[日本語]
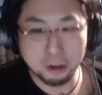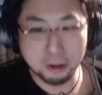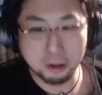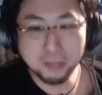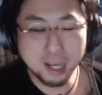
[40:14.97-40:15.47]

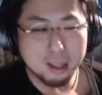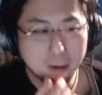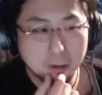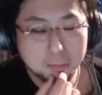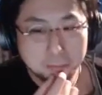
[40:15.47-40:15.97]
だけど、
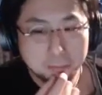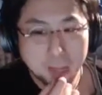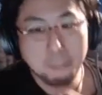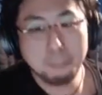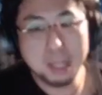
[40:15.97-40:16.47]

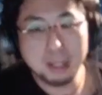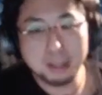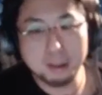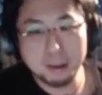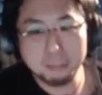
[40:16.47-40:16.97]
ハッピーなんだよ、
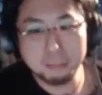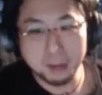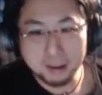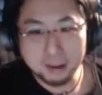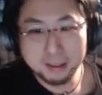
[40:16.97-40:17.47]
やっぱり。
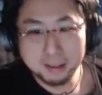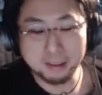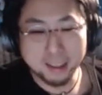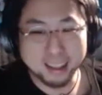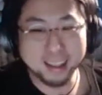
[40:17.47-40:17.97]
そうね、
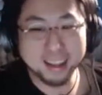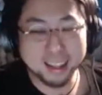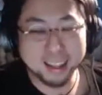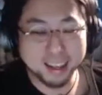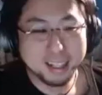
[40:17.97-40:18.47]
なんかね、
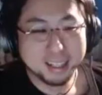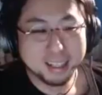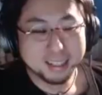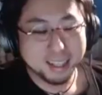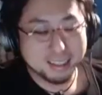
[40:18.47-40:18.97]

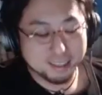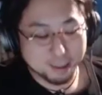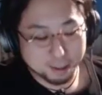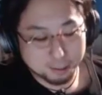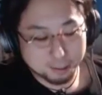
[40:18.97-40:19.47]
なんつうんだ
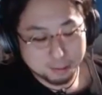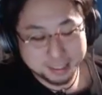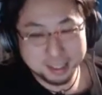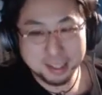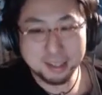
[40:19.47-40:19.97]
ろう。
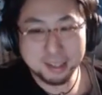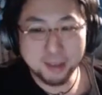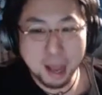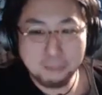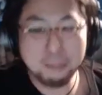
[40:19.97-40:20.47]

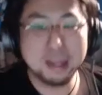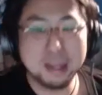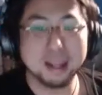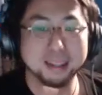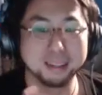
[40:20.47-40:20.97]
ハッピーな感
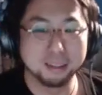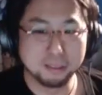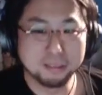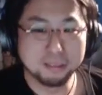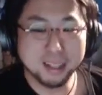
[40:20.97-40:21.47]
じなの。
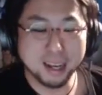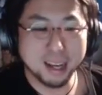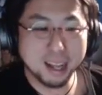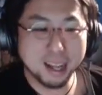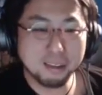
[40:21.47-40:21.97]
なんか家
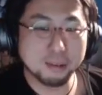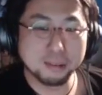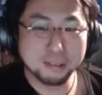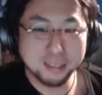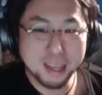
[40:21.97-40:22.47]
族、
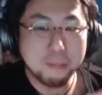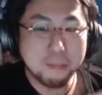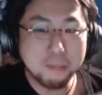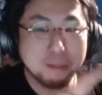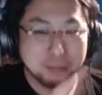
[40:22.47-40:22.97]
円
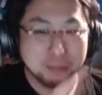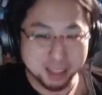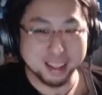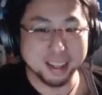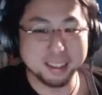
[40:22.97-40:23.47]
満みたいな
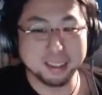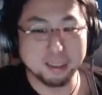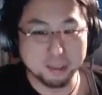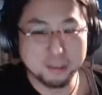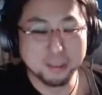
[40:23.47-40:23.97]
感じなのよ。
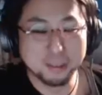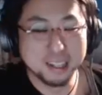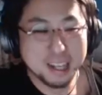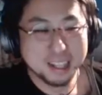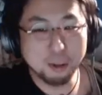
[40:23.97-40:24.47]

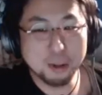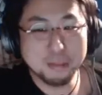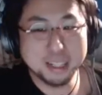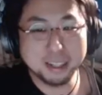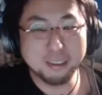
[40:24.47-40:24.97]
ニコ動も
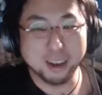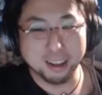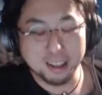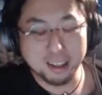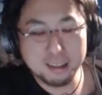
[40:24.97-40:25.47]
違うからね、
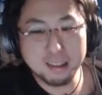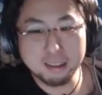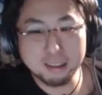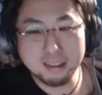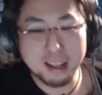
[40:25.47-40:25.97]
さく、
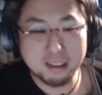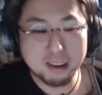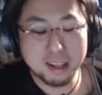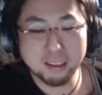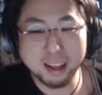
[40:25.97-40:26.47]
殺戮
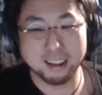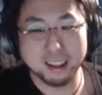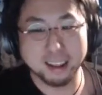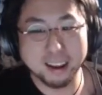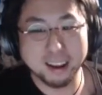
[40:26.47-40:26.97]
だからね、あれ。